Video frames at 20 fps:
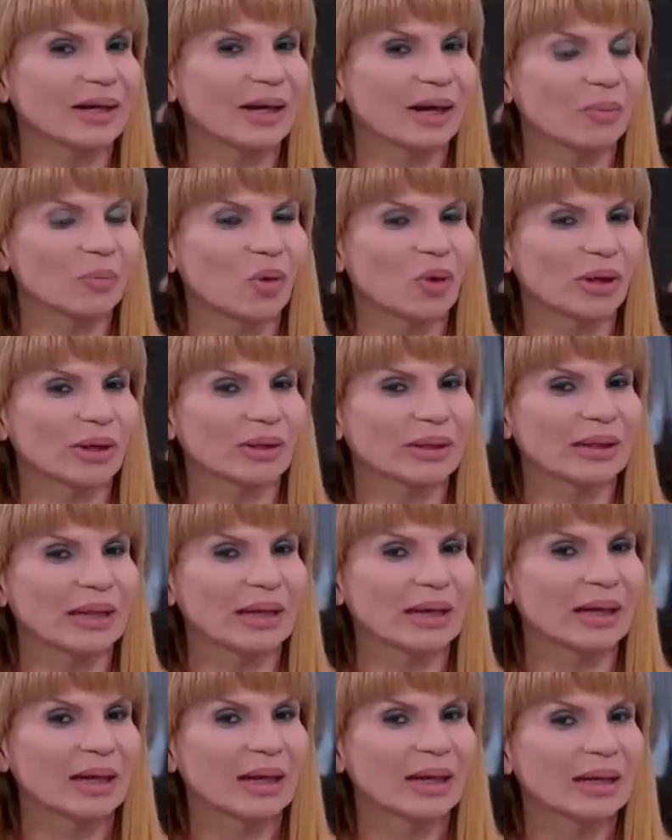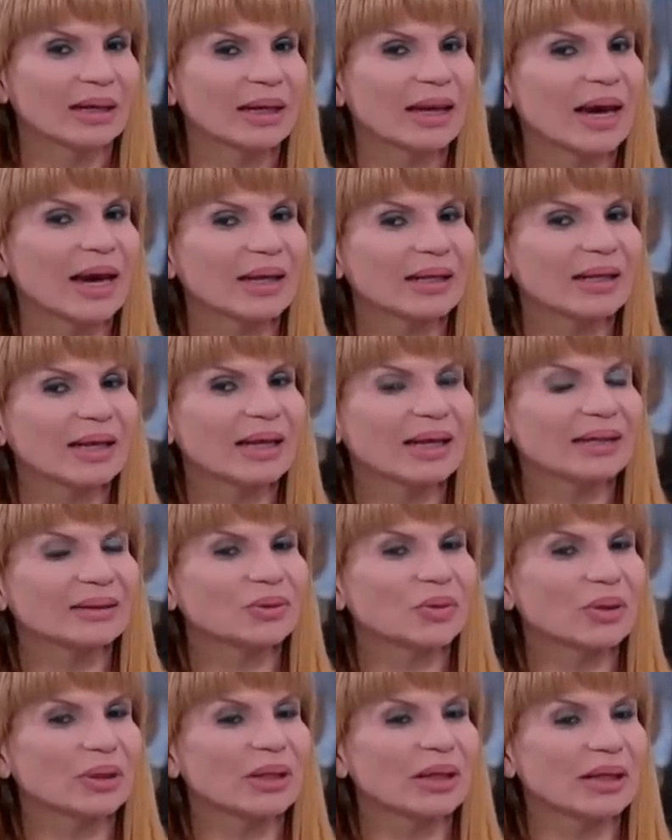de la muerte, que ahí te
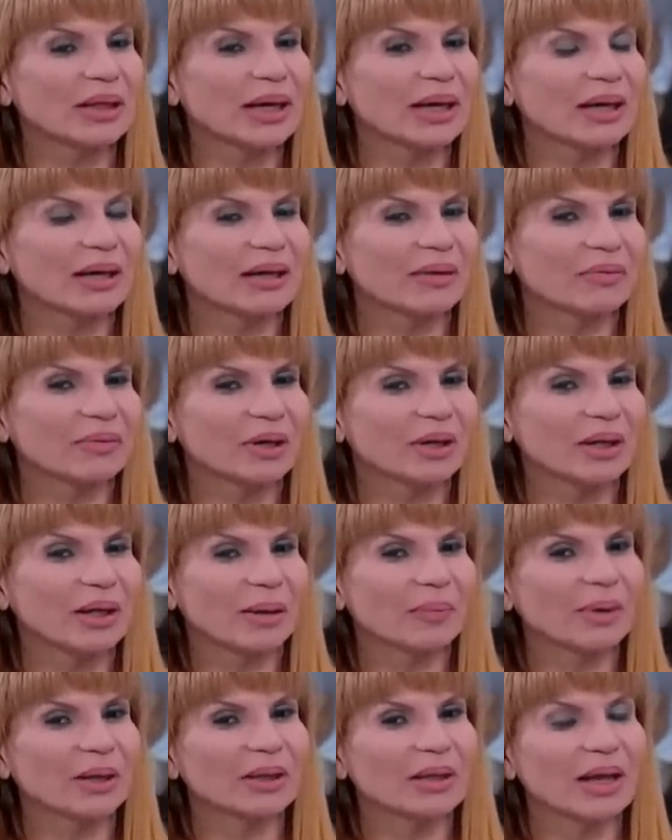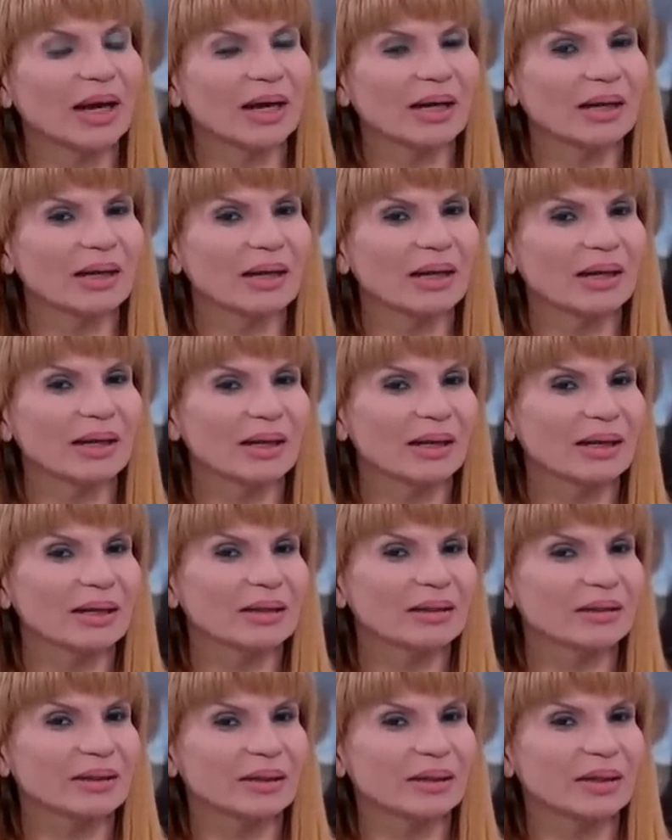das cuenta que definitivamente hay
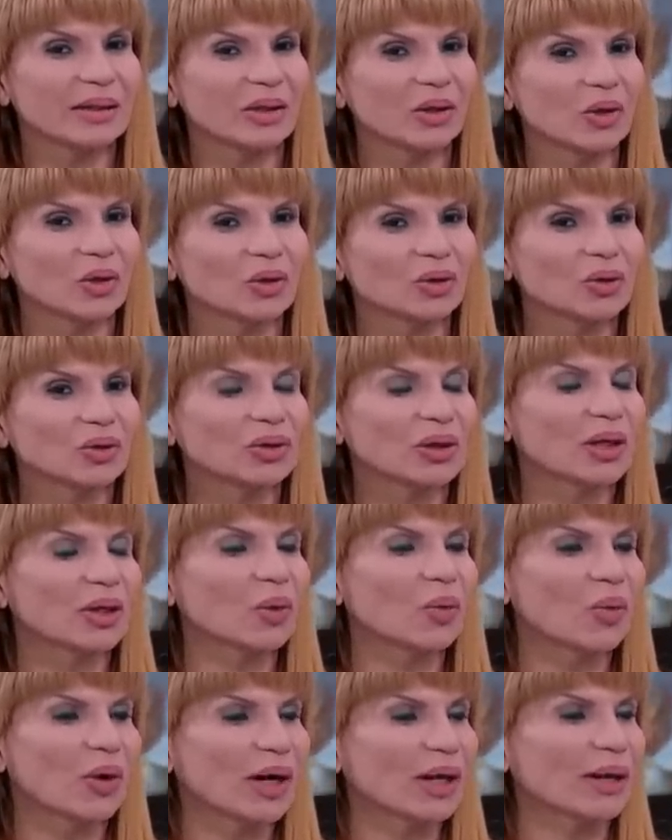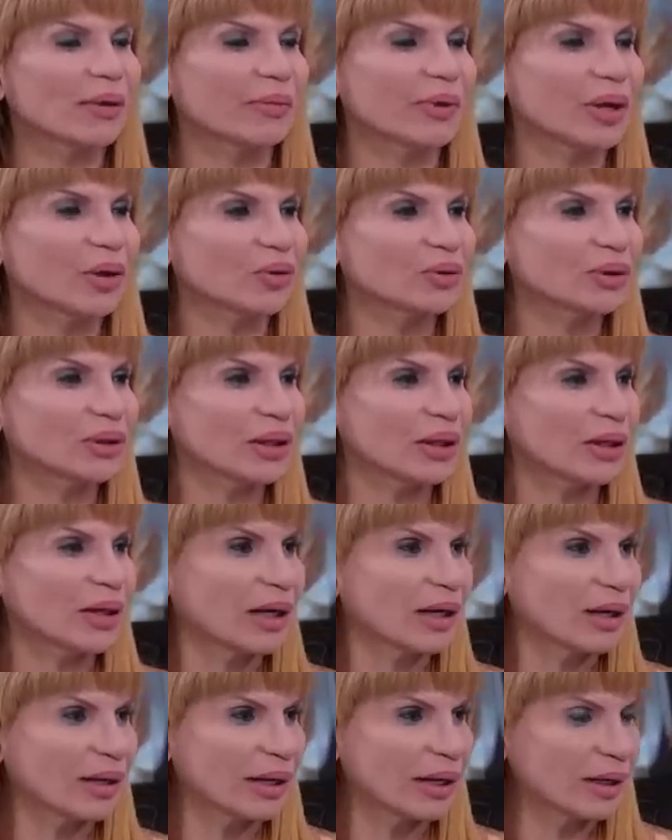líderes religiosos que nunca debieron ser
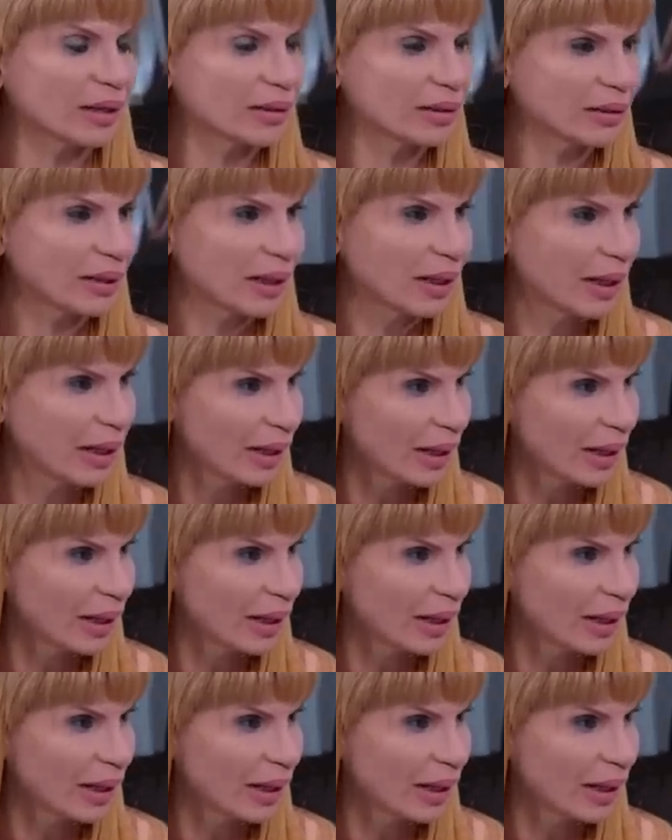líderes,